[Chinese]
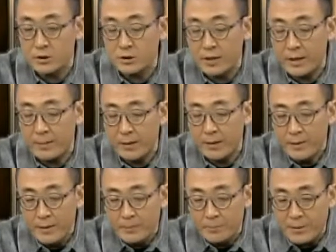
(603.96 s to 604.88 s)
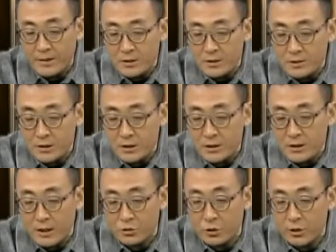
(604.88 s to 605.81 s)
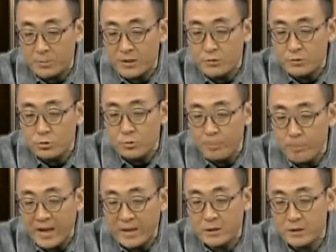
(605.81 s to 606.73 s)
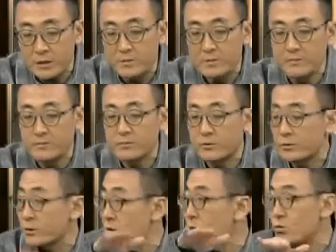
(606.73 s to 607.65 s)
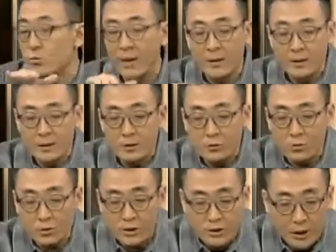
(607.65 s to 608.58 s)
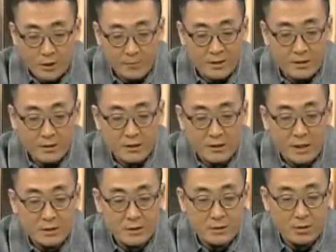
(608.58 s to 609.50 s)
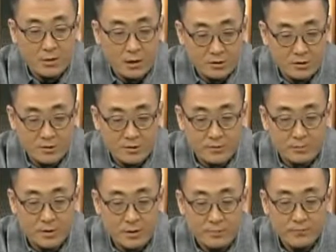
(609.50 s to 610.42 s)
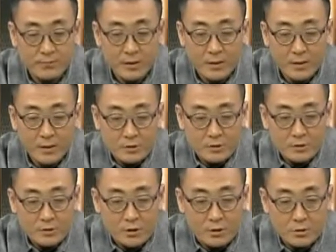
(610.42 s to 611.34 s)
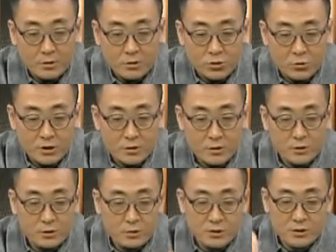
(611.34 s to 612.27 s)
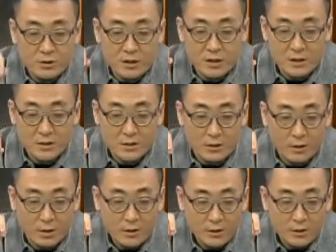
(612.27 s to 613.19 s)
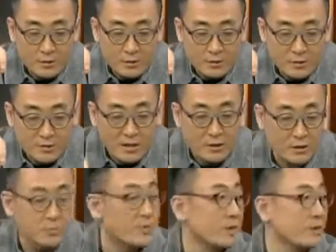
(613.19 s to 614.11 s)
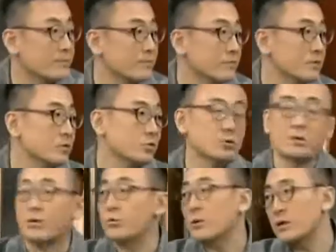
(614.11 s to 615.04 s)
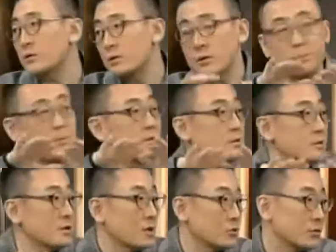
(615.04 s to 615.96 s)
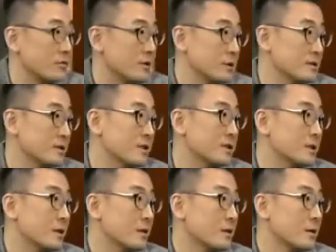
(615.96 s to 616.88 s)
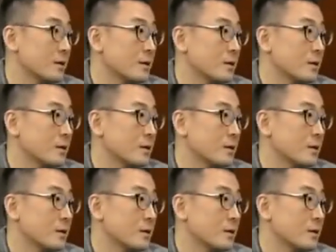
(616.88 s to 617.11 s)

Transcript: 这十年吧，北京地下水平均埋深就深度吧，从十二米下降到二十四米，城市中心地区已经下降到了三十米，就是等于它的这个北京地下水位在下降，下